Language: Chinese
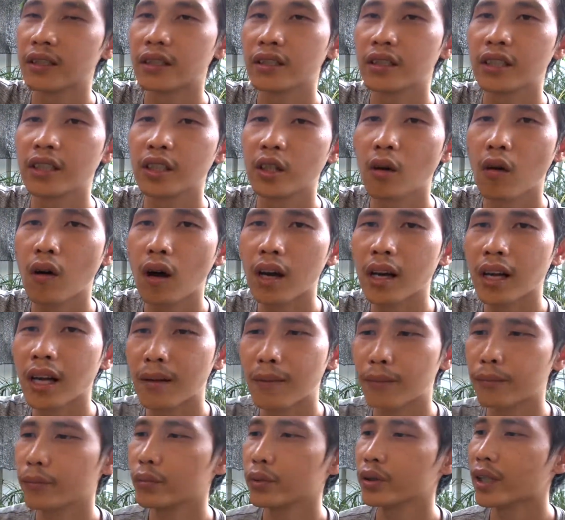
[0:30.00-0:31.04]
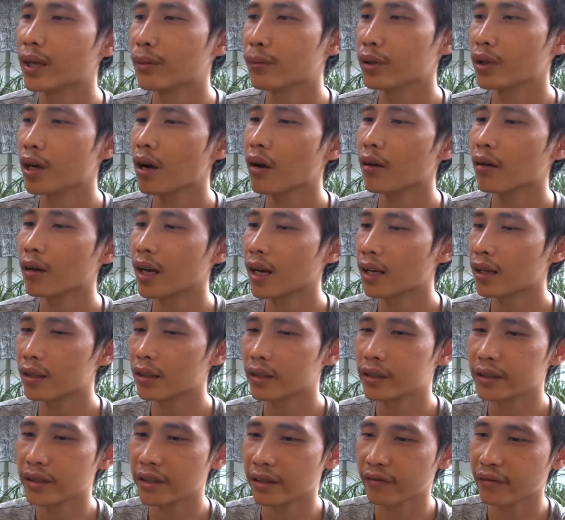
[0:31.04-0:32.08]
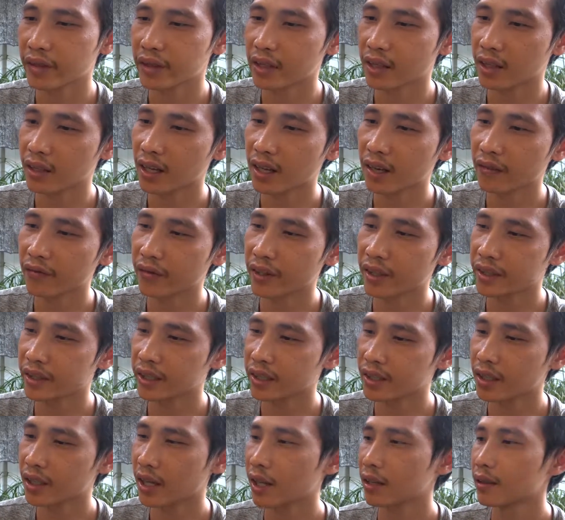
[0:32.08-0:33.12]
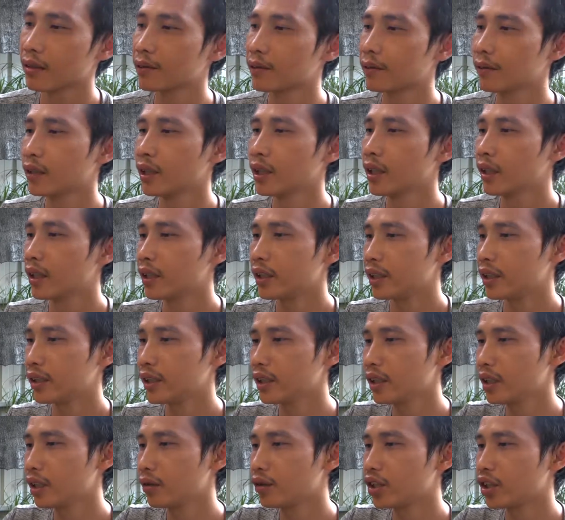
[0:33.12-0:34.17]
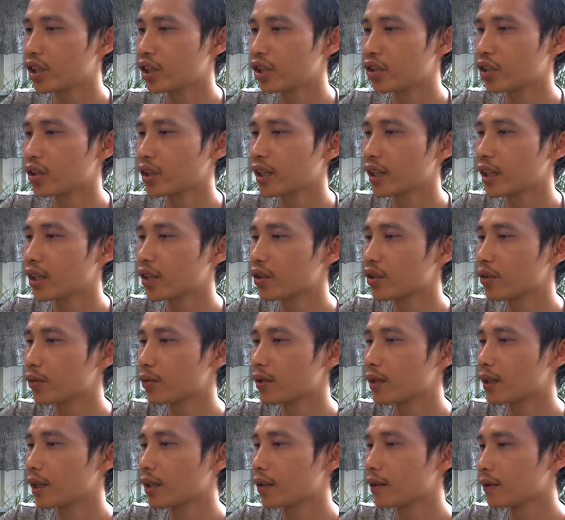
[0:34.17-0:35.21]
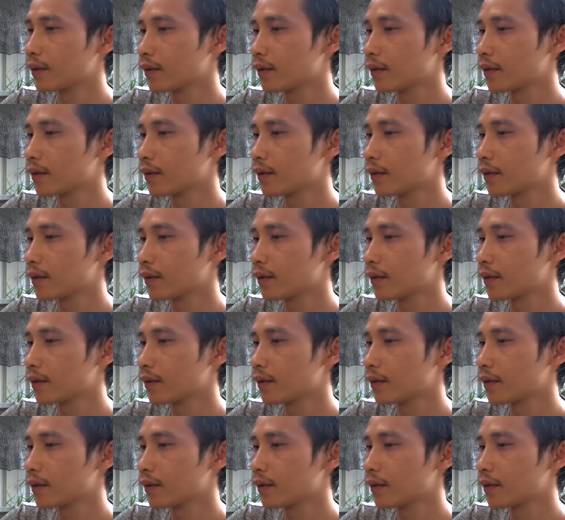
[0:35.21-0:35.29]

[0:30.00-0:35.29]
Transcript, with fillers: 这些花杆不但不好看，而且非常浪费营养，一定要及时给它修剪。